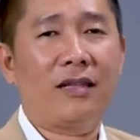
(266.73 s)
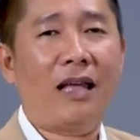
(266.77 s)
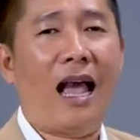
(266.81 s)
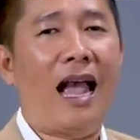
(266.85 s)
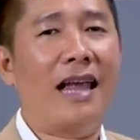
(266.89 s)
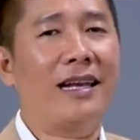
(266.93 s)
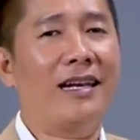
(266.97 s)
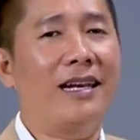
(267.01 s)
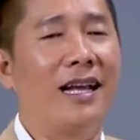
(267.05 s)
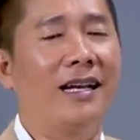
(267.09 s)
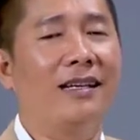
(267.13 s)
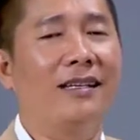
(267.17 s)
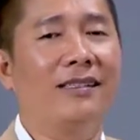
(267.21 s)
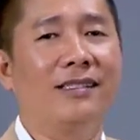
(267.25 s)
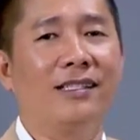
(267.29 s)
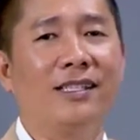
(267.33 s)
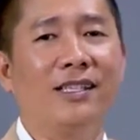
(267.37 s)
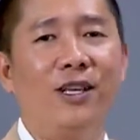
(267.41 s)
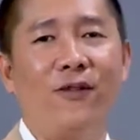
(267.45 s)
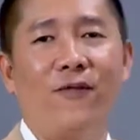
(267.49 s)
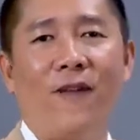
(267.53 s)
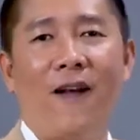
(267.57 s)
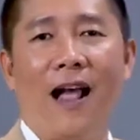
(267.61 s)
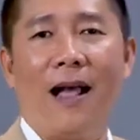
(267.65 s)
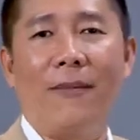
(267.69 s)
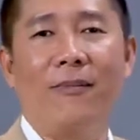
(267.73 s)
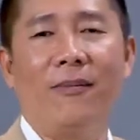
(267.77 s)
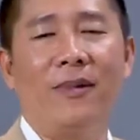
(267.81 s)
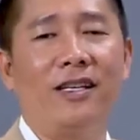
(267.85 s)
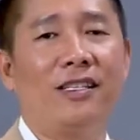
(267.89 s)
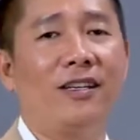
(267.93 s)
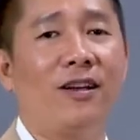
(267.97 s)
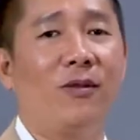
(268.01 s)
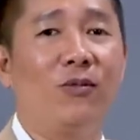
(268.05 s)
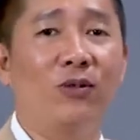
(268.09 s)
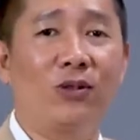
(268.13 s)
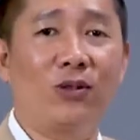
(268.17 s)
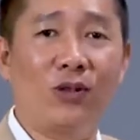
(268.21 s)
tài năng siêu phàm
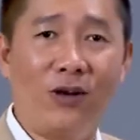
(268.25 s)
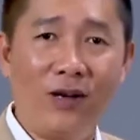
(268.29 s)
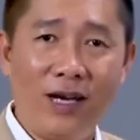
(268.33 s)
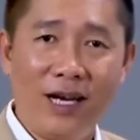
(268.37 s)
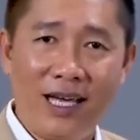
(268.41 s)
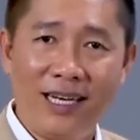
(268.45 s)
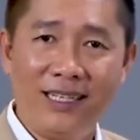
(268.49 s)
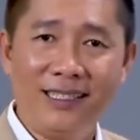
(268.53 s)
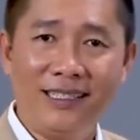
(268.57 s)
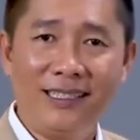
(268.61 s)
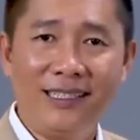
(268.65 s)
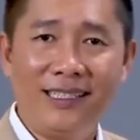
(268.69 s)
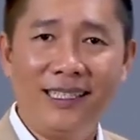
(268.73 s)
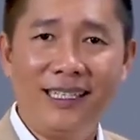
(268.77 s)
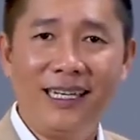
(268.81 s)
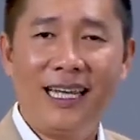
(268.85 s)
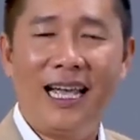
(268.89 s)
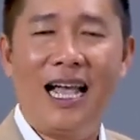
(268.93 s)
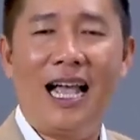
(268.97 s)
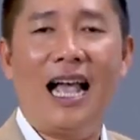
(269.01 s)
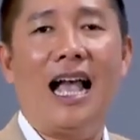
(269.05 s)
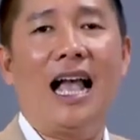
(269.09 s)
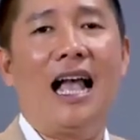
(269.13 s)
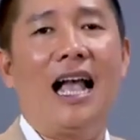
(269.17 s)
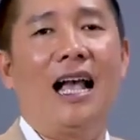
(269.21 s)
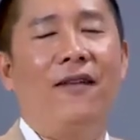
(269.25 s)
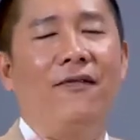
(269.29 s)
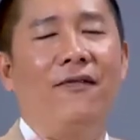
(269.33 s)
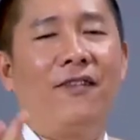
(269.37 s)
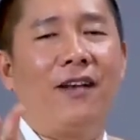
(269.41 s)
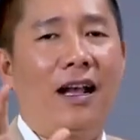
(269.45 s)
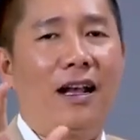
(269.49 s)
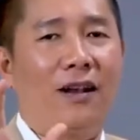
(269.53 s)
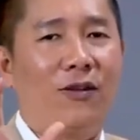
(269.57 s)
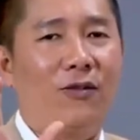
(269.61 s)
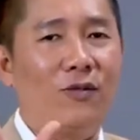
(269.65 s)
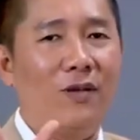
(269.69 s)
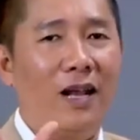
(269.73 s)
bên trong của tôi lên à
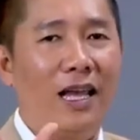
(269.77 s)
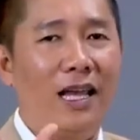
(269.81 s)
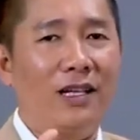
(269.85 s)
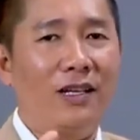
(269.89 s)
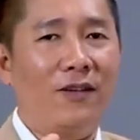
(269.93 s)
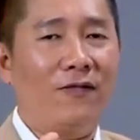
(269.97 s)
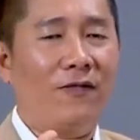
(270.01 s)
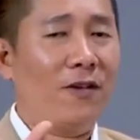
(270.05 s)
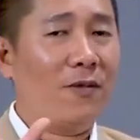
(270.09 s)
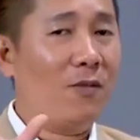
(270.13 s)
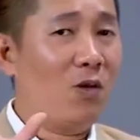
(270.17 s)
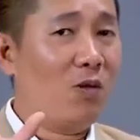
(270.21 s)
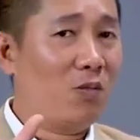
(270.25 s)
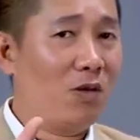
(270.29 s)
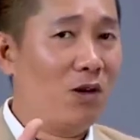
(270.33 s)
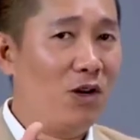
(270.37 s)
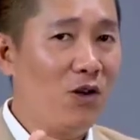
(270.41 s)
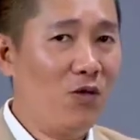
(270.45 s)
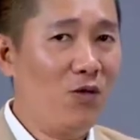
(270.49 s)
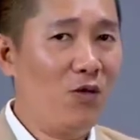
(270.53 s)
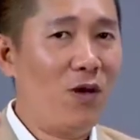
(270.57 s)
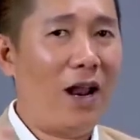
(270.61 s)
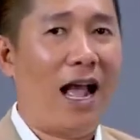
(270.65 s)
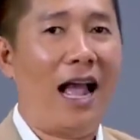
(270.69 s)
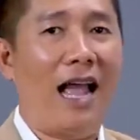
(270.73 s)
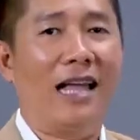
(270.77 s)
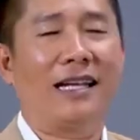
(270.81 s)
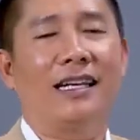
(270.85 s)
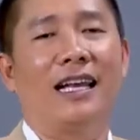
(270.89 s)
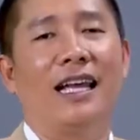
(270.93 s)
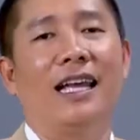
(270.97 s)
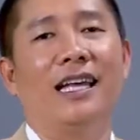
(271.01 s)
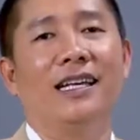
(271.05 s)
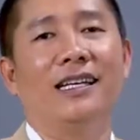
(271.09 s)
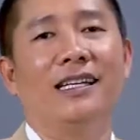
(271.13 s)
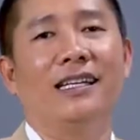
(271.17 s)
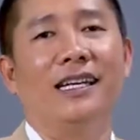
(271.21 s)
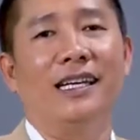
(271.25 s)
và cũng để cho Facebook lưu lại
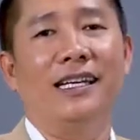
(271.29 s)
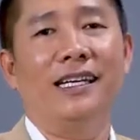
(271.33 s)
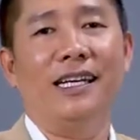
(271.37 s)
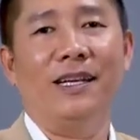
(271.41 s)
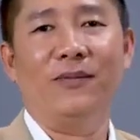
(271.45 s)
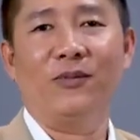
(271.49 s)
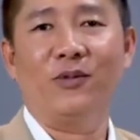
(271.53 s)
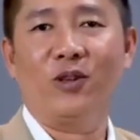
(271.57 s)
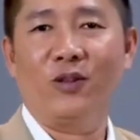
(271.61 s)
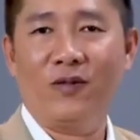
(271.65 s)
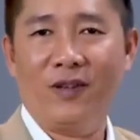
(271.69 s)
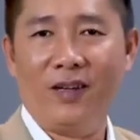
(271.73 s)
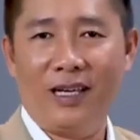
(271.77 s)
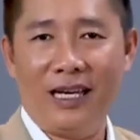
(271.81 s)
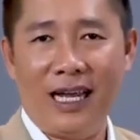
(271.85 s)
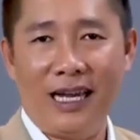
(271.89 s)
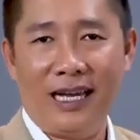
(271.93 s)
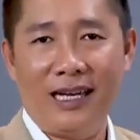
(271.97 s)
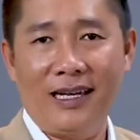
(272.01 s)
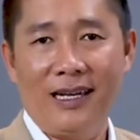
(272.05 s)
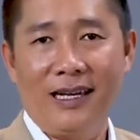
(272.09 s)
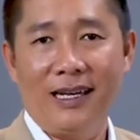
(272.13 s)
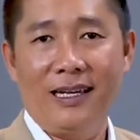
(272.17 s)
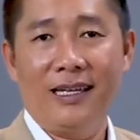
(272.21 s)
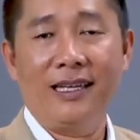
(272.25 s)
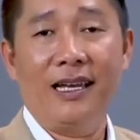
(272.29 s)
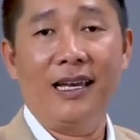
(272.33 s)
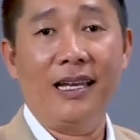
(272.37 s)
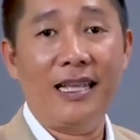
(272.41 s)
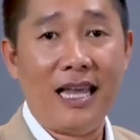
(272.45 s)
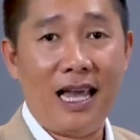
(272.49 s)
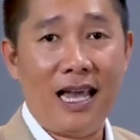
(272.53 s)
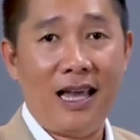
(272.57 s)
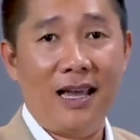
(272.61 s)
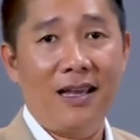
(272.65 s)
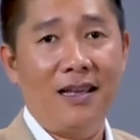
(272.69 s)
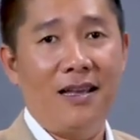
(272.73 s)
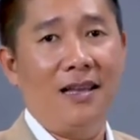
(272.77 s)
cái kỷ niệm tuyệt vời này nhớ
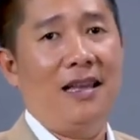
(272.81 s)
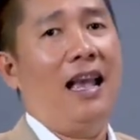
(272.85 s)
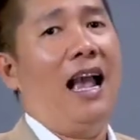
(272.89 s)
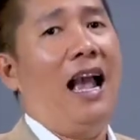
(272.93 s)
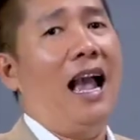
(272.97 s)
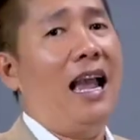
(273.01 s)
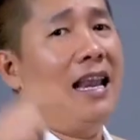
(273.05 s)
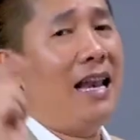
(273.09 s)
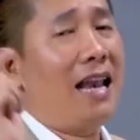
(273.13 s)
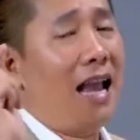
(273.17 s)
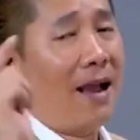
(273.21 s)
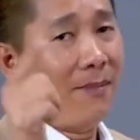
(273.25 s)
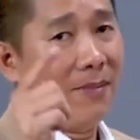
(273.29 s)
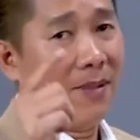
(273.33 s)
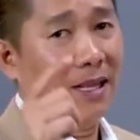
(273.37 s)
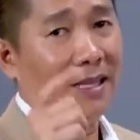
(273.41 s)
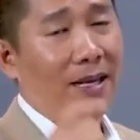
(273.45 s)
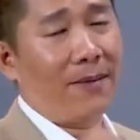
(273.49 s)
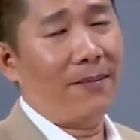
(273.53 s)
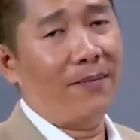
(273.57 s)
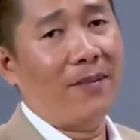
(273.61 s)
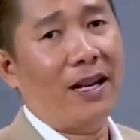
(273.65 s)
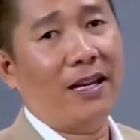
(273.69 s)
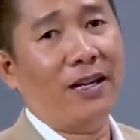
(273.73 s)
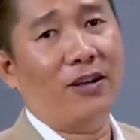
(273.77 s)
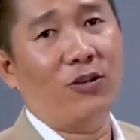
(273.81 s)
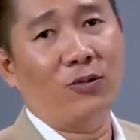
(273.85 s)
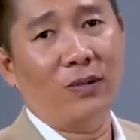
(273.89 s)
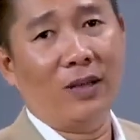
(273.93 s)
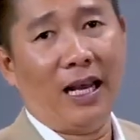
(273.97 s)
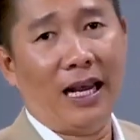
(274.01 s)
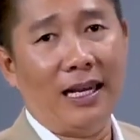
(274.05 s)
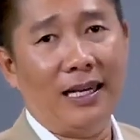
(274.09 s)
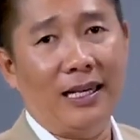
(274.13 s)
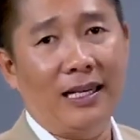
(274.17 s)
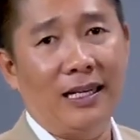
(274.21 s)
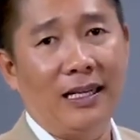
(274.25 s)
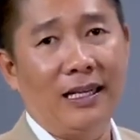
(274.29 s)
nhé hãy làm bài tập này cùng
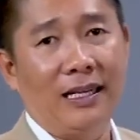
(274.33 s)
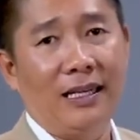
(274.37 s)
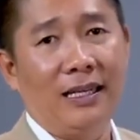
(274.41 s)
thầy